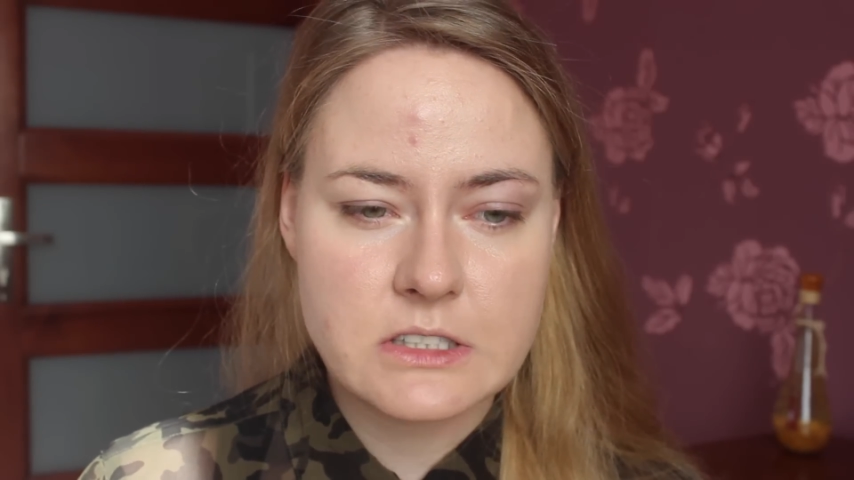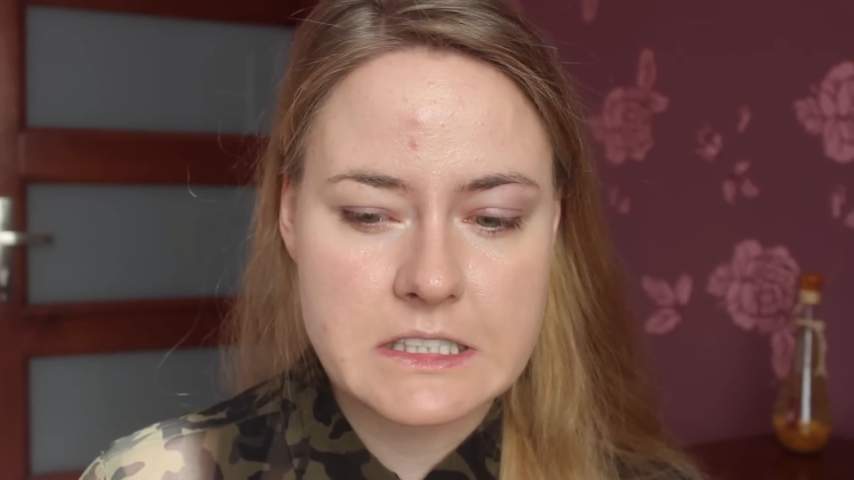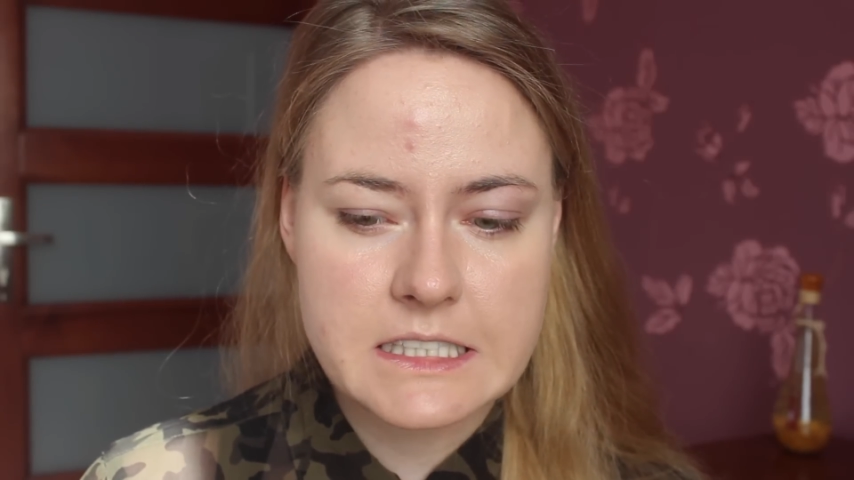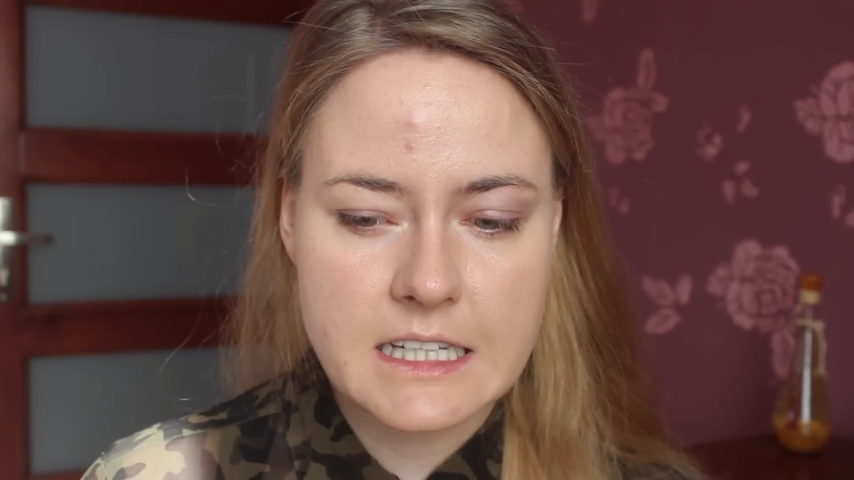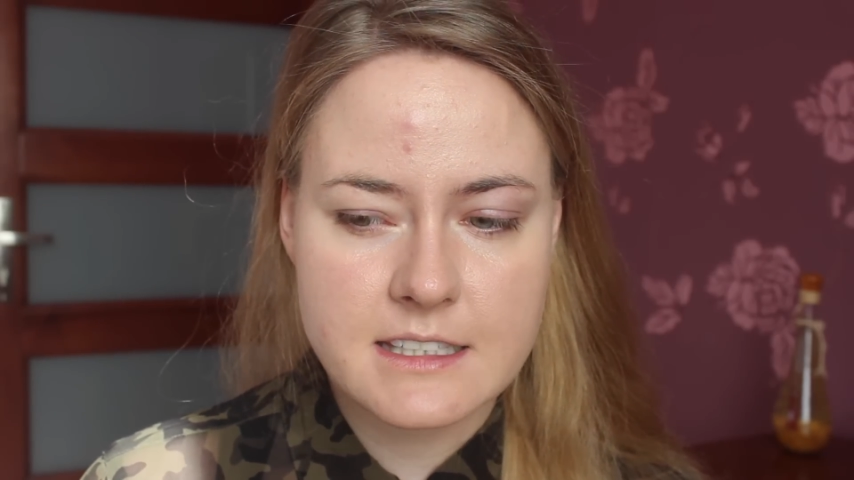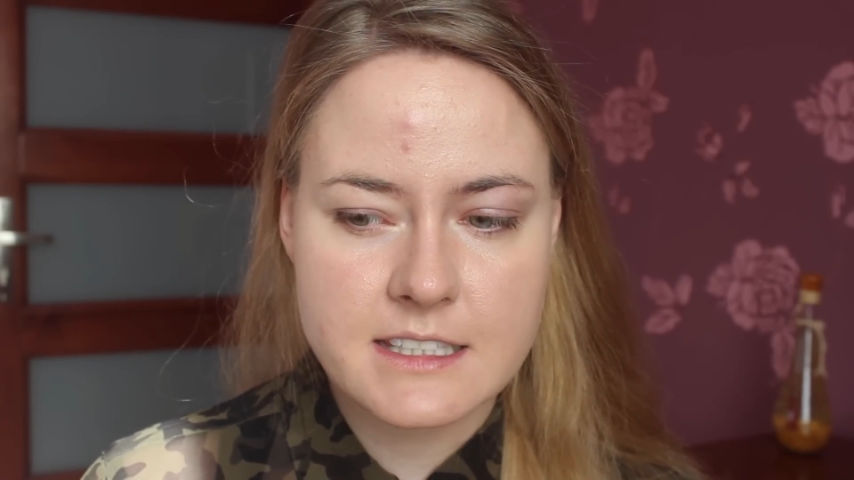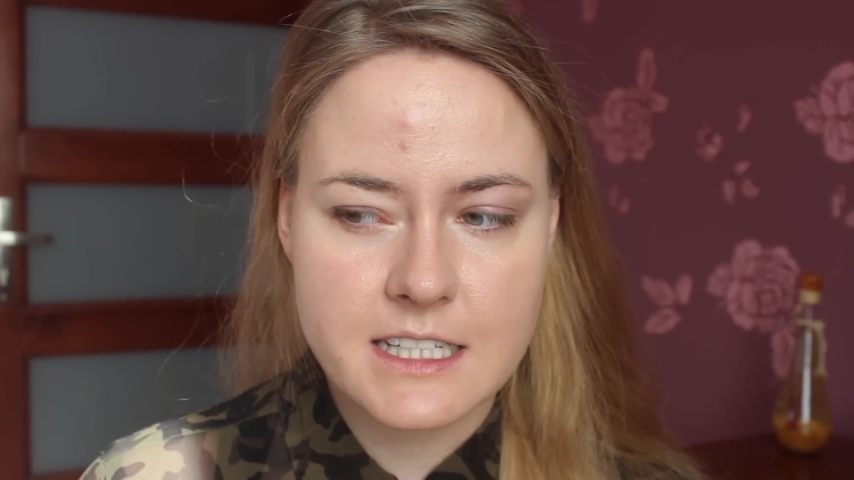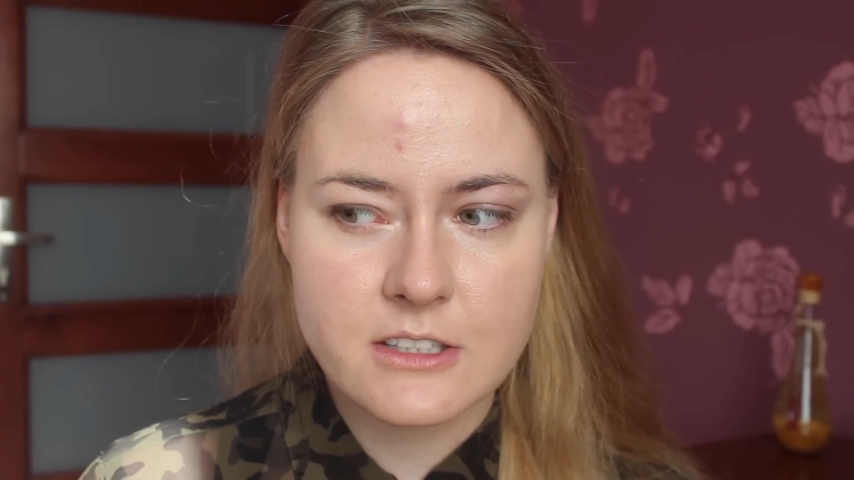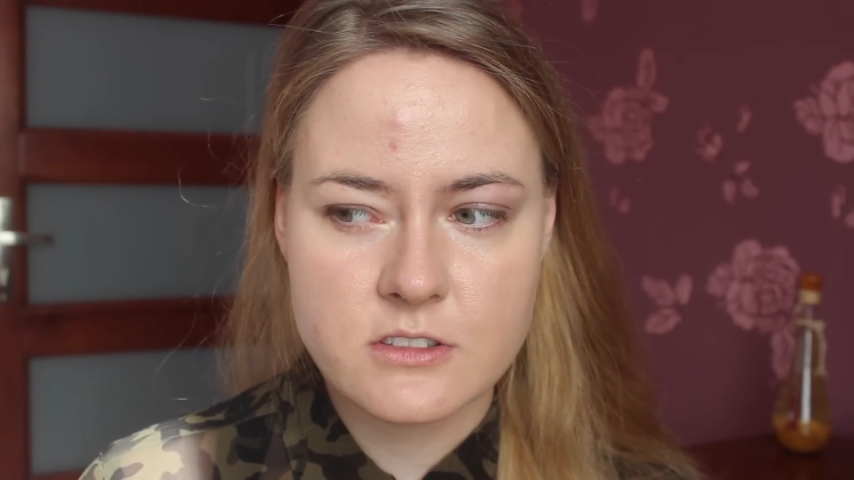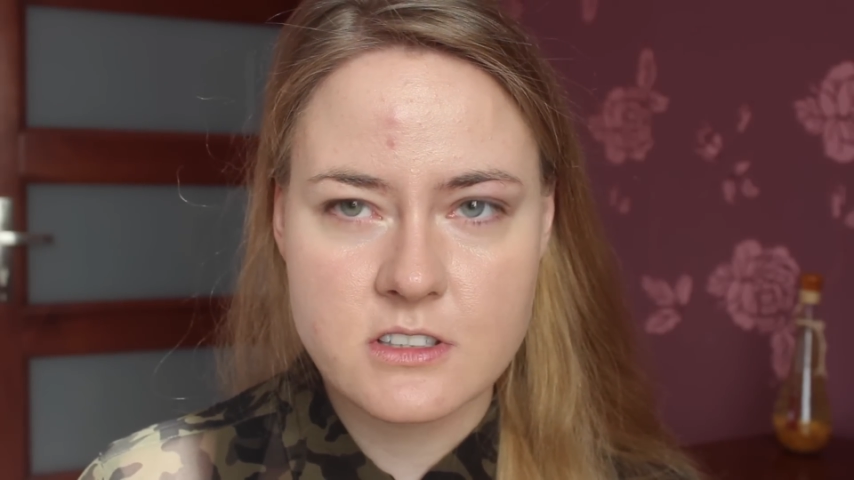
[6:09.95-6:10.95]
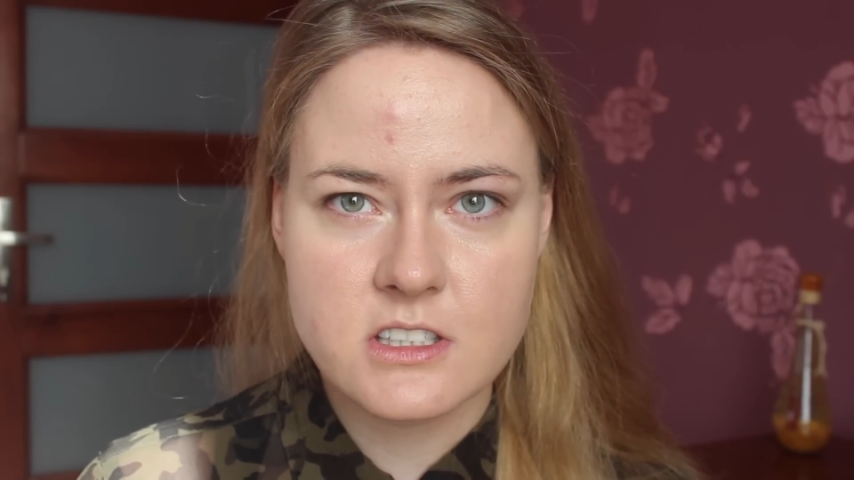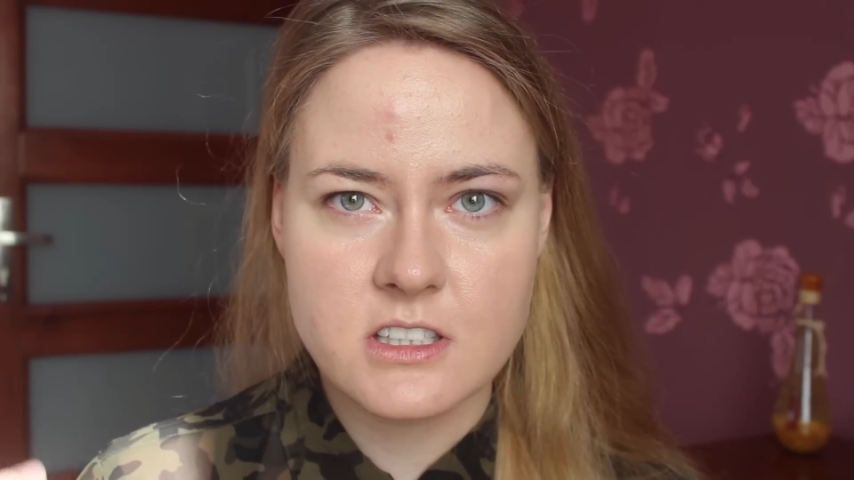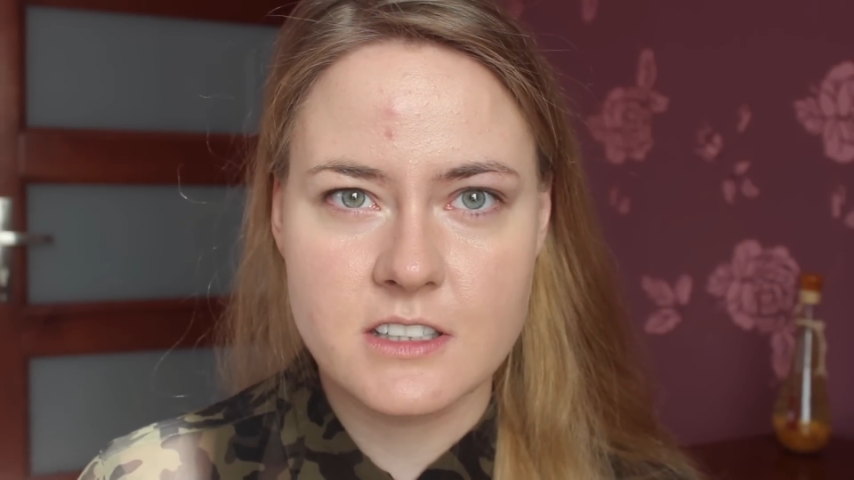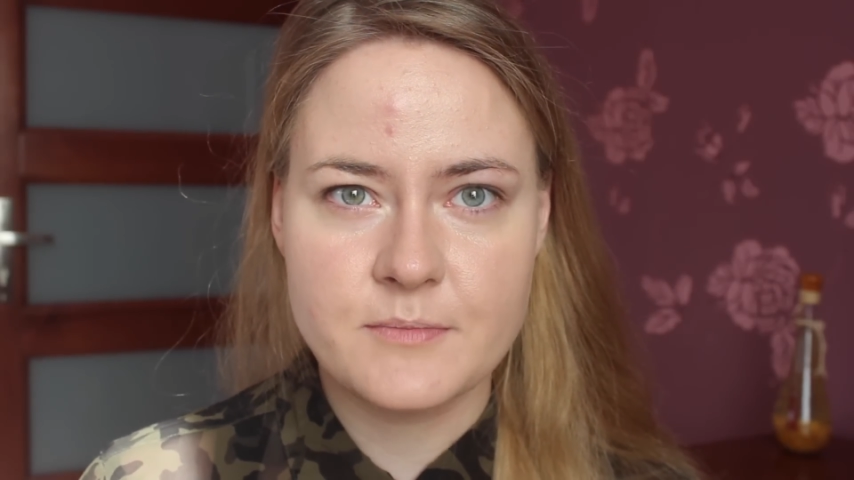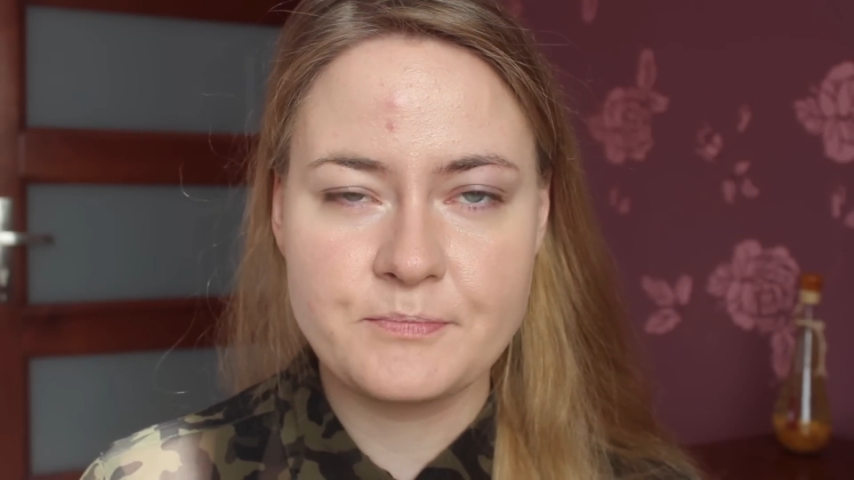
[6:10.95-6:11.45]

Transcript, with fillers: dosyć gęste i dosyć